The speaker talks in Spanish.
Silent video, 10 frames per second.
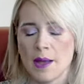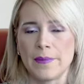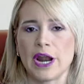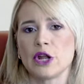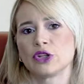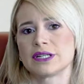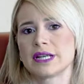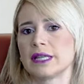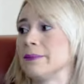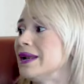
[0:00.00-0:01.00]
pero hay otras
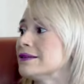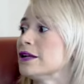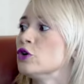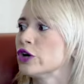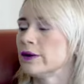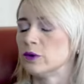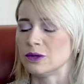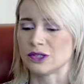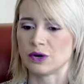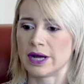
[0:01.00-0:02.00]
que también las tengo que
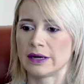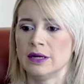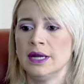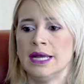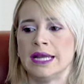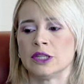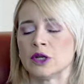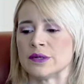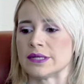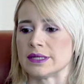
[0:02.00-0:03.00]
evolucionar.
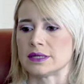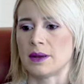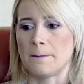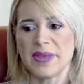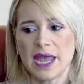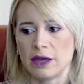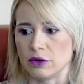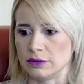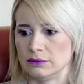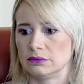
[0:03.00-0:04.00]
Entonces,
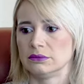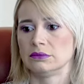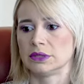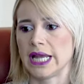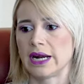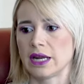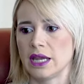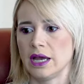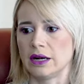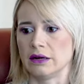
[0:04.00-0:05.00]
miedo que
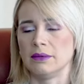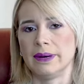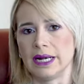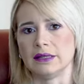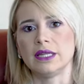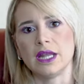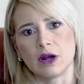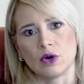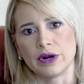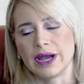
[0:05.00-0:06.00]
requiere
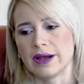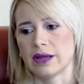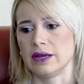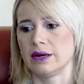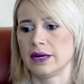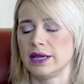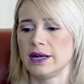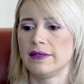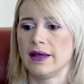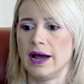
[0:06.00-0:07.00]
valentía, coraje,
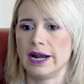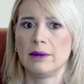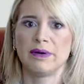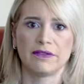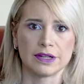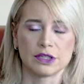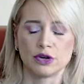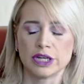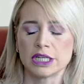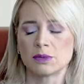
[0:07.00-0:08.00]
requiere dejar el
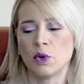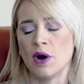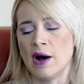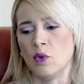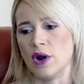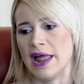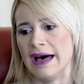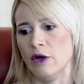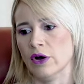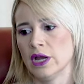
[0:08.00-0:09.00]
perfeccionismo a un
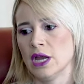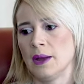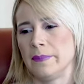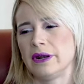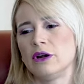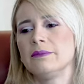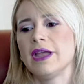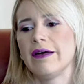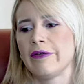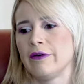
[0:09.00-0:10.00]
lado. Pero el
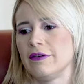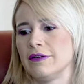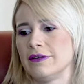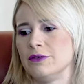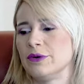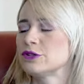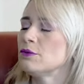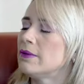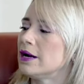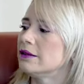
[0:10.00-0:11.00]
miedo no es
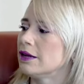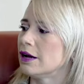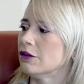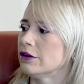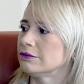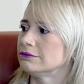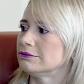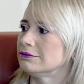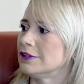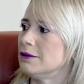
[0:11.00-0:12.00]
un mal indicador.
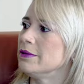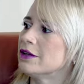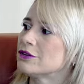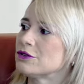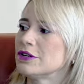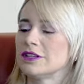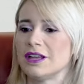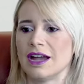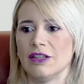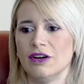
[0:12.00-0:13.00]
El miedo es un
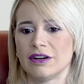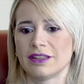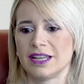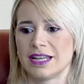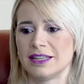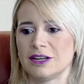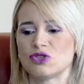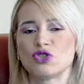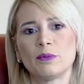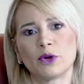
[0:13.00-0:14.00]
indicador de que
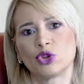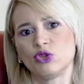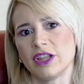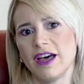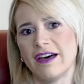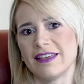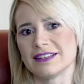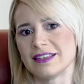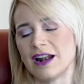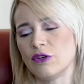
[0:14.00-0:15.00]
tienes una oportunidad de
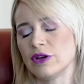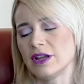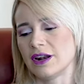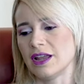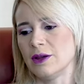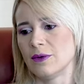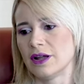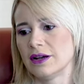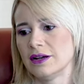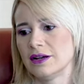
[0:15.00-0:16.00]
hacer algo
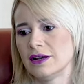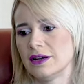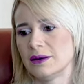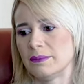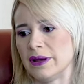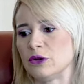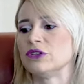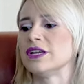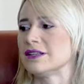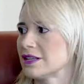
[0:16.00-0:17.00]
increíble, pero
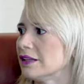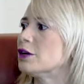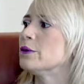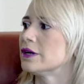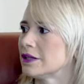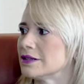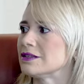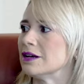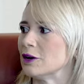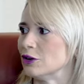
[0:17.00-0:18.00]
tienes que atreverte a
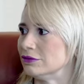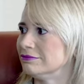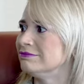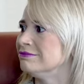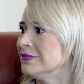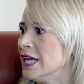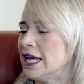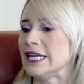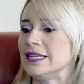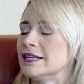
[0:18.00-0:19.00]
hacerlo
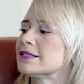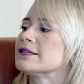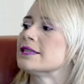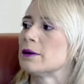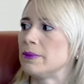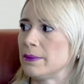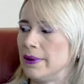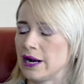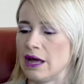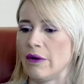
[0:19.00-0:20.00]
y tienes que estar
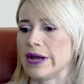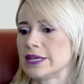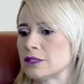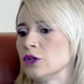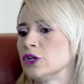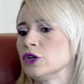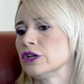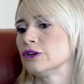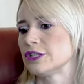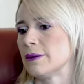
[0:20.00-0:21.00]
preparado. Ahí es donde yo
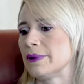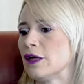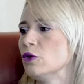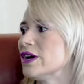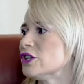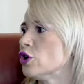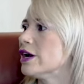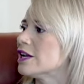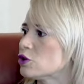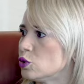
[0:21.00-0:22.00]
digo siempre, la educación
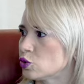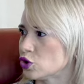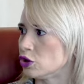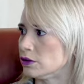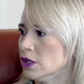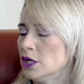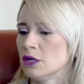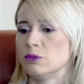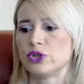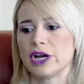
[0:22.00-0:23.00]
es la solución.
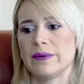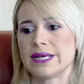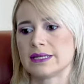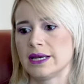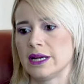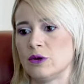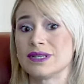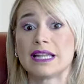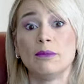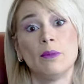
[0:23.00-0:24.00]
Muchas veces no
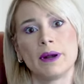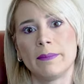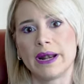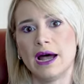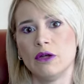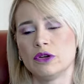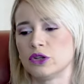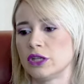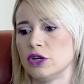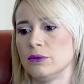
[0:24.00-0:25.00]
estamos preparados. Yo
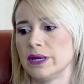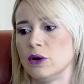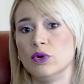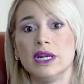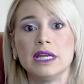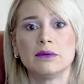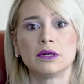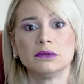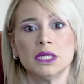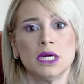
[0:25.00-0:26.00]
te digo, mira, un
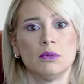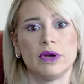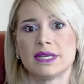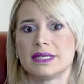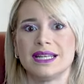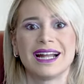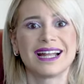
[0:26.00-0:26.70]
libro, puedes ir a